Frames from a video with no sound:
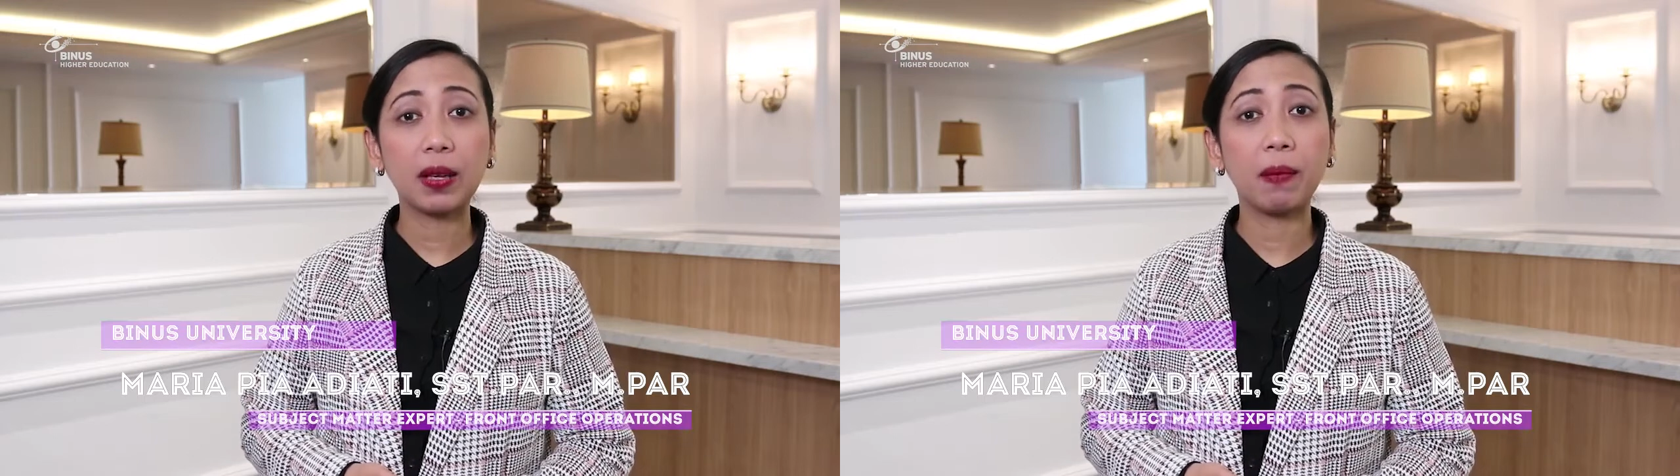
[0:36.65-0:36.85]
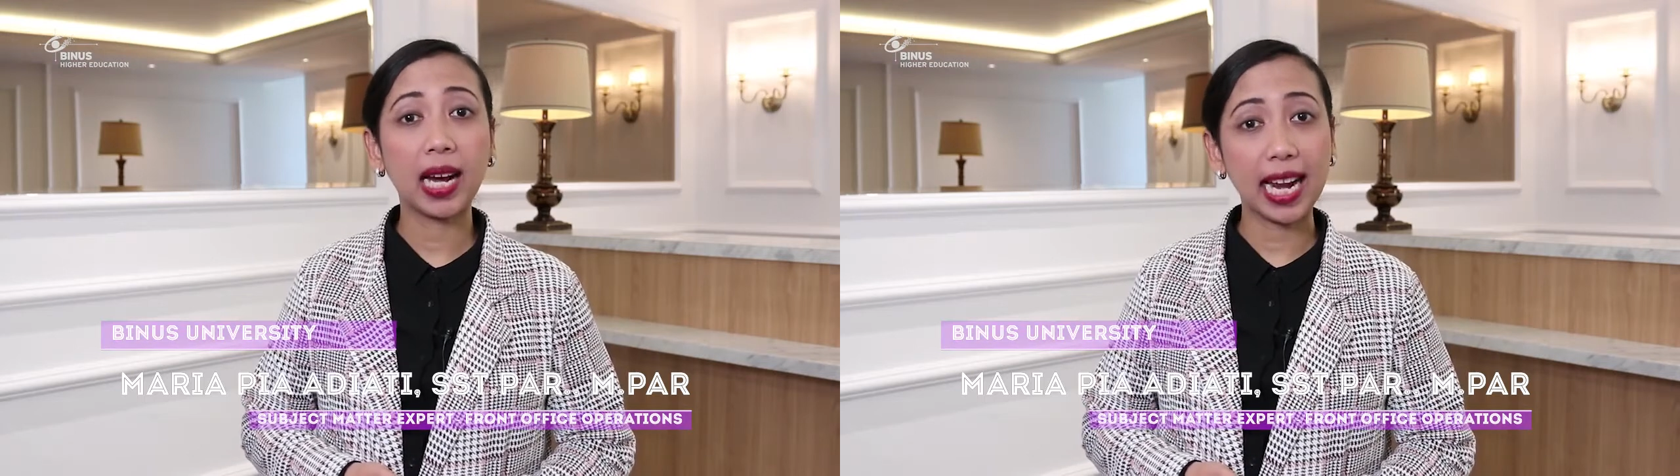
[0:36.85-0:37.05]

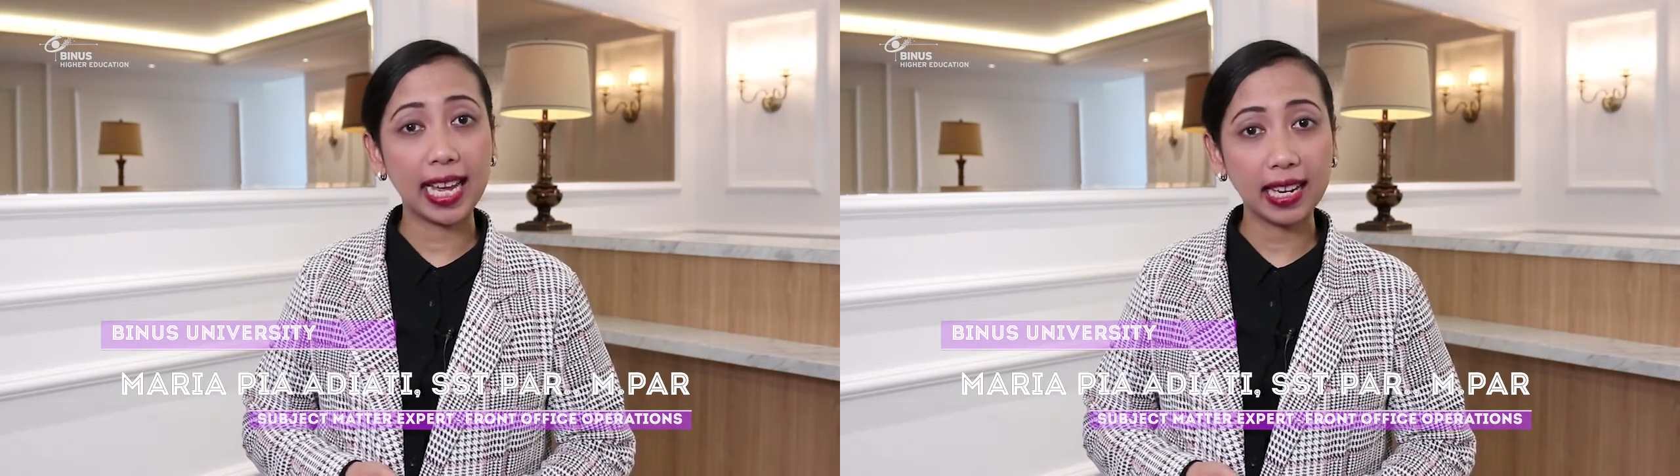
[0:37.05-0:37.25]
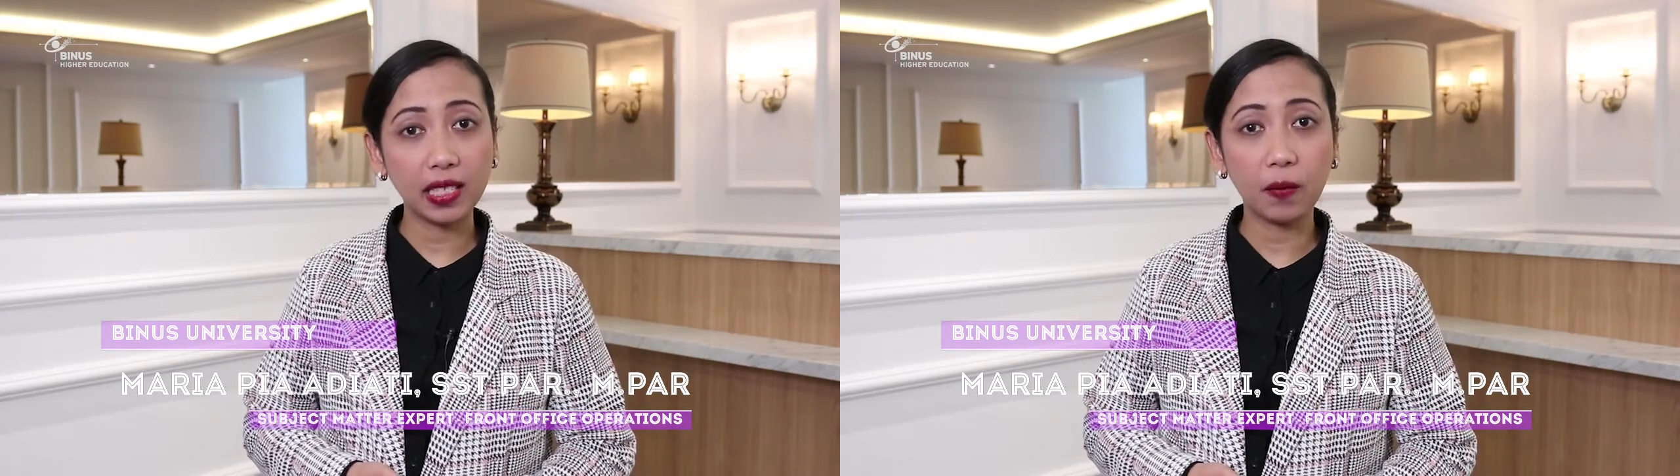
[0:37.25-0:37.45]

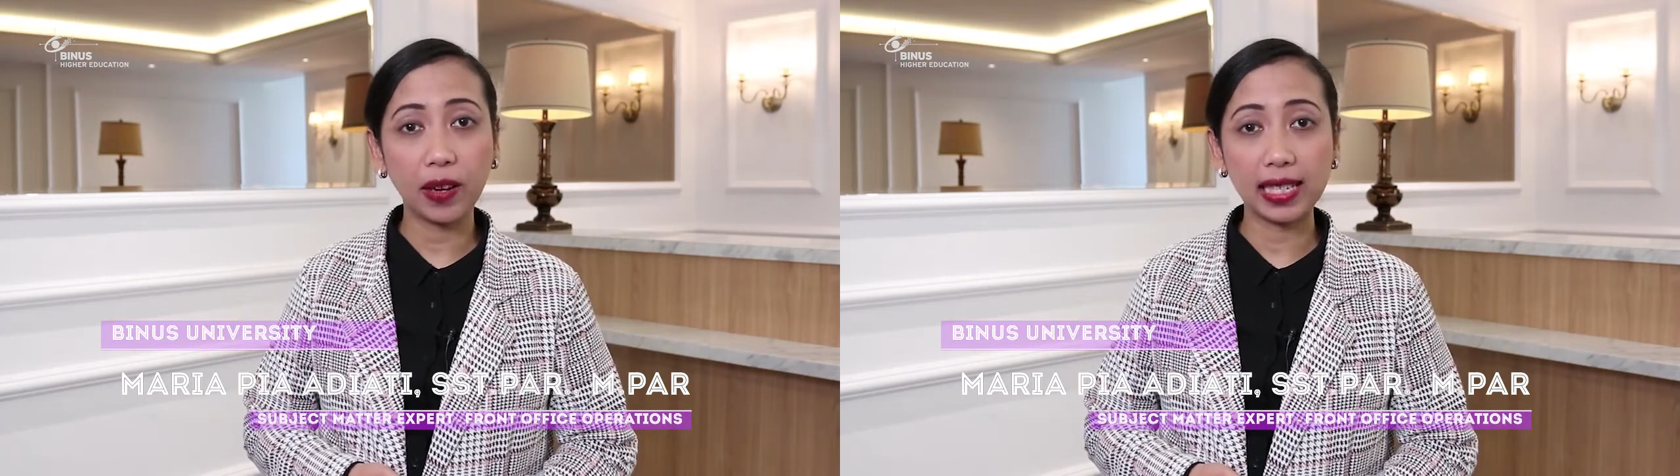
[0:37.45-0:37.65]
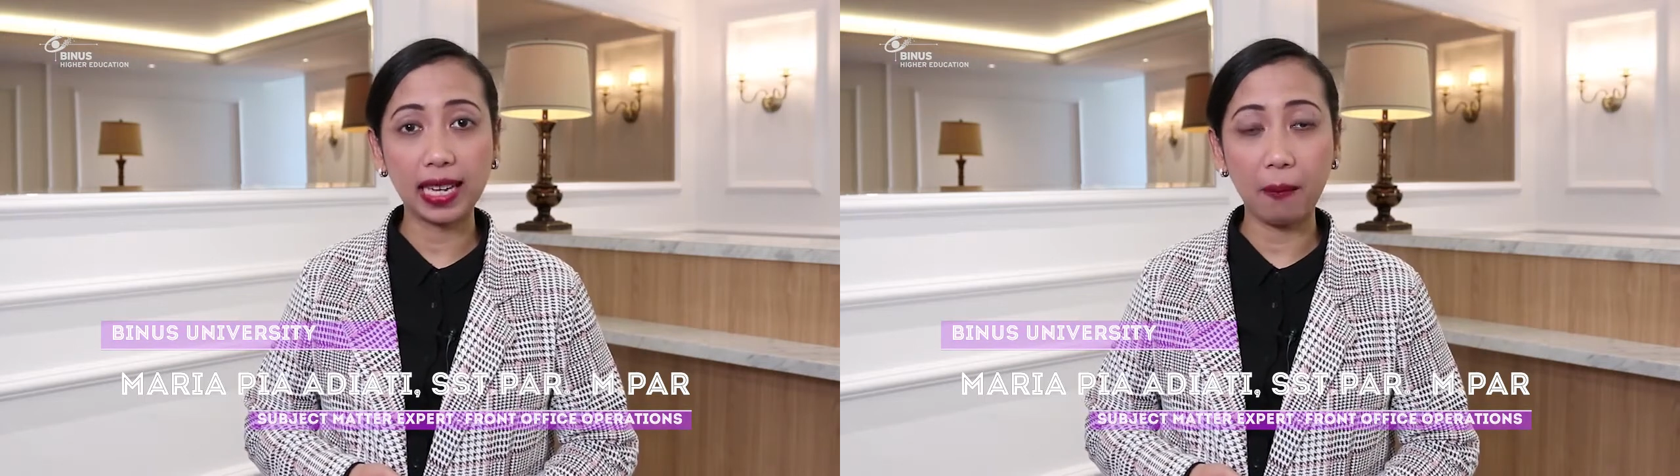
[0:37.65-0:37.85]
mengenai
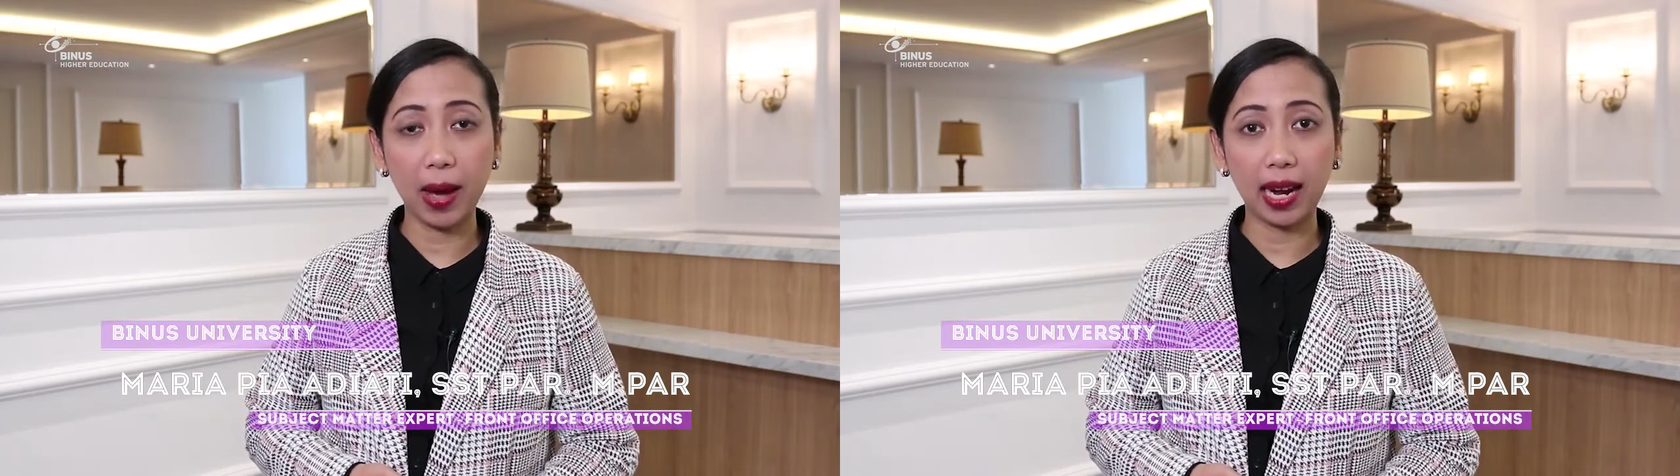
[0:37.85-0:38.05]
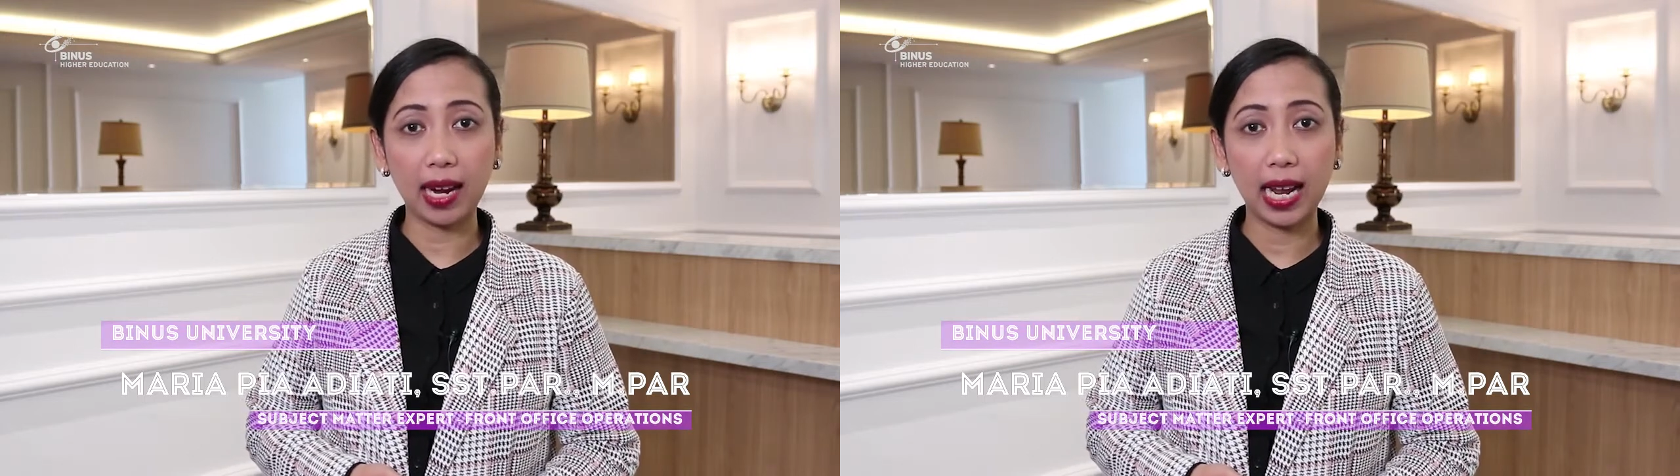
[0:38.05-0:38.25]
reservasi kamar.